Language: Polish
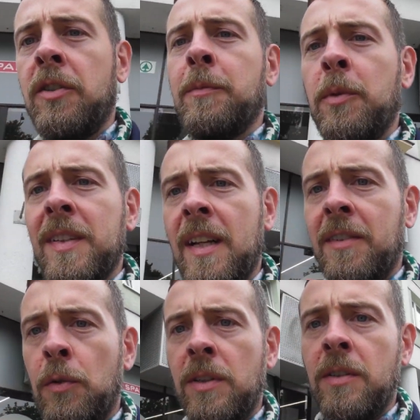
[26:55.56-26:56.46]
one
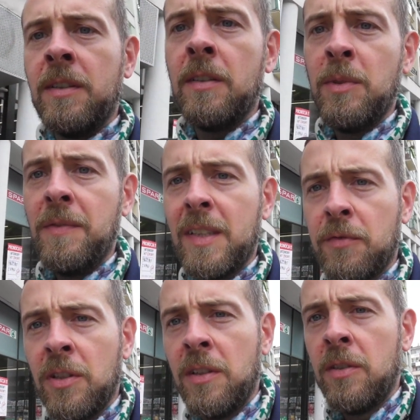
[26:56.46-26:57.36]
powstawały e, mniej więcej
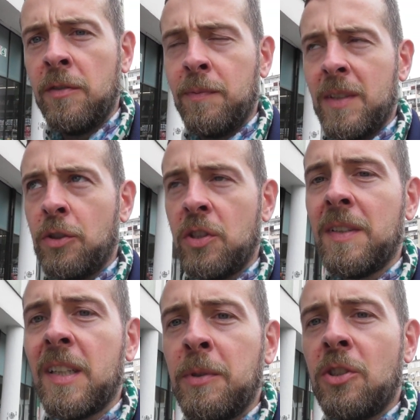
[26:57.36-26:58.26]
w
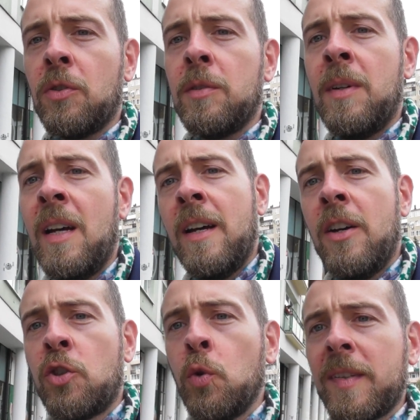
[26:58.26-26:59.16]

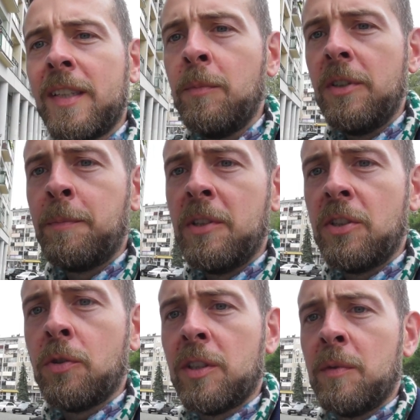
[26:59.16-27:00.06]
1956 i
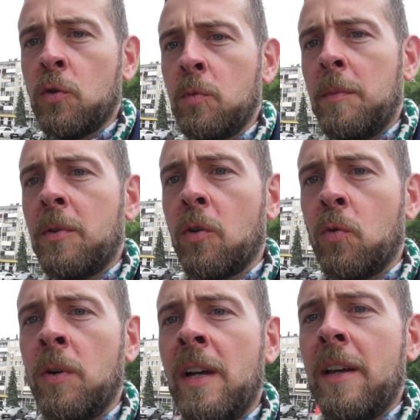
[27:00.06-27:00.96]
57
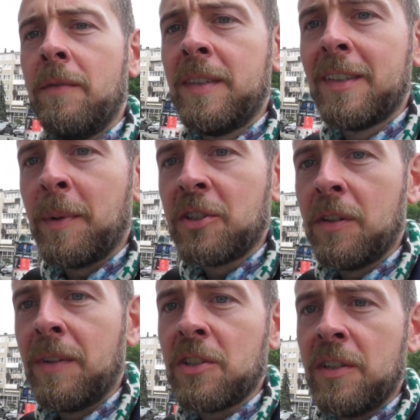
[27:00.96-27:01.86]
roku. Więc
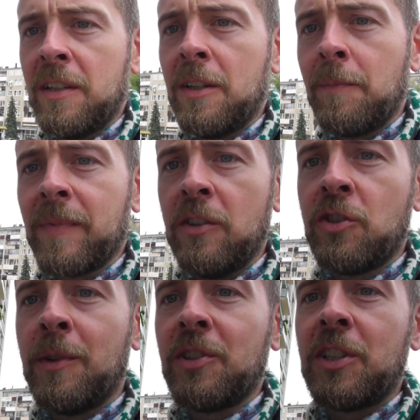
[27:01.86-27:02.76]
zobaczcie właśnie,
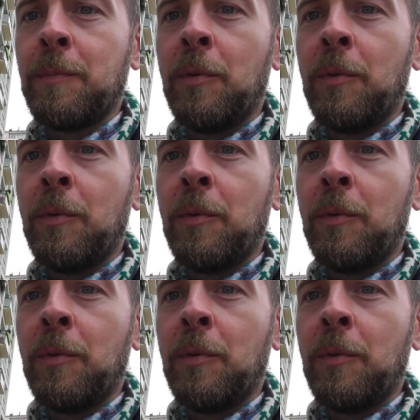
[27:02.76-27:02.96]
już można się